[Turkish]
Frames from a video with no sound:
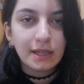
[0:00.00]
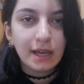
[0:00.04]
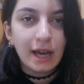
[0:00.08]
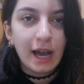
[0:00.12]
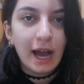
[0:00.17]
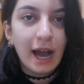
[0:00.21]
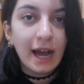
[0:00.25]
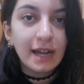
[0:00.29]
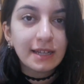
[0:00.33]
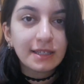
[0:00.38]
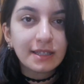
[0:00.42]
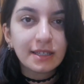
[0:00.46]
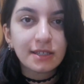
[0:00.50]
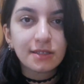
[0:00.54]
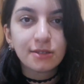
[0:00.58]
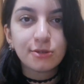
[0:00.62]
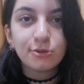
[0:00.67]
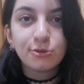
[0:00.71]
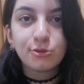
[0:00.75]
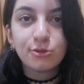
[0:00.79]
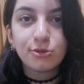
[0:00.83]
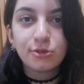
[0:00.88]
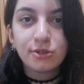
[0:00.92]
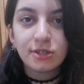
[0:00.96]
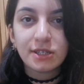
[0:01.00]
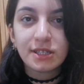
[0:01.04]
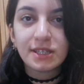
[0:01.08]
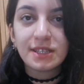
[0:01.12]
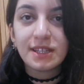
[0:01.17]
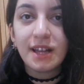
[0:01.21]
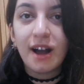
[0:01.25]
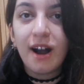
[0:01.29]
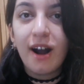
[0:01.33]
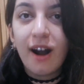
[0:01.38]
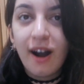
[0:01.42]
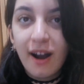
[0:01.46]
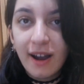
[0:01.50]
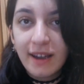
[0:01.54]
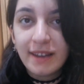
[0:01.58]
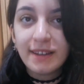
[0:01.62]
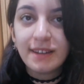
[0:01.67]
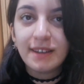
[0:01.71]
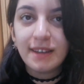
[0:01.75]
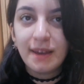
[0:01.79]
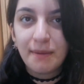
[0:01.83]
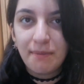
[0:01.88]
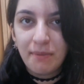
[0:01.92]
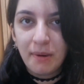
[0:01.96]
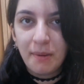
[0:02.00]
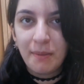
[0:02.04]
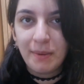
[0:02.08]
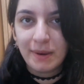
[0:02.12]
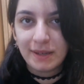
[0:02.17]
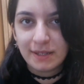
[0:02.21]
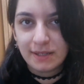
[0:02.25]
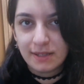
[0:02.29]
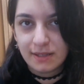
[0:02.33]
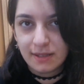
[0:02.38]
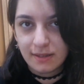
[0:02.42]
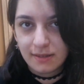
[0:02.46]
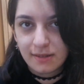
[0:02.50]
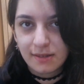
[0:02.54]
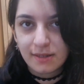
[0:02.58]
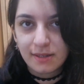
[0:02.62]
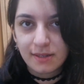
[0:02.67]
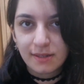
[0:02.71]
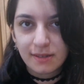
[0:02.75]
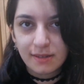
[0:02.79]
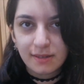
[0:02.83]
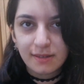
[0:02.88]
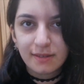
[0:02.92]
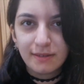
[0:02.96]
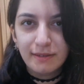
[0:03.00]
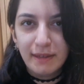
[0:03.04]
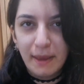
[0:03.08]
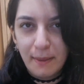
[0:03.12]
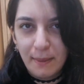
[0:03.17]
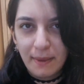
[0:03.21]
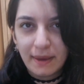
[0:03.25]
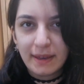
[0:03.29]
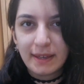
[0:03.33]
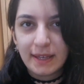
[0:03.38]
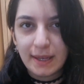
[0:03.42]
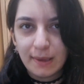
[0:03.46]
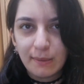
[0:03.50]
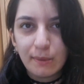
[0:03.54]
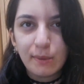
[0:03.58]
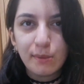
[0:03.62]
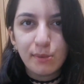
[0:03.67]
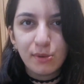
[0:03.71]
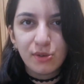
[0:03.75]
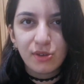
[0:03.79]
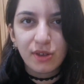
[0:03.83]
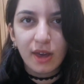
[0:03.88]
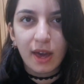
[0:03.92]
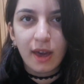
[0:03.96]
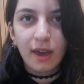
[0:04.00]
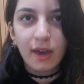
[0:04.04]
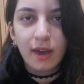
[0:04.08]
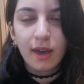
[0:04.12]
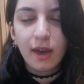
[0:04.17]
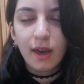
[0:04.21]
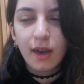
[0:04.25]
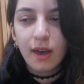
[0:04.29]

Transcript: Herkesin düşüncesini aynı yapamazsınız demek gibi bir şey.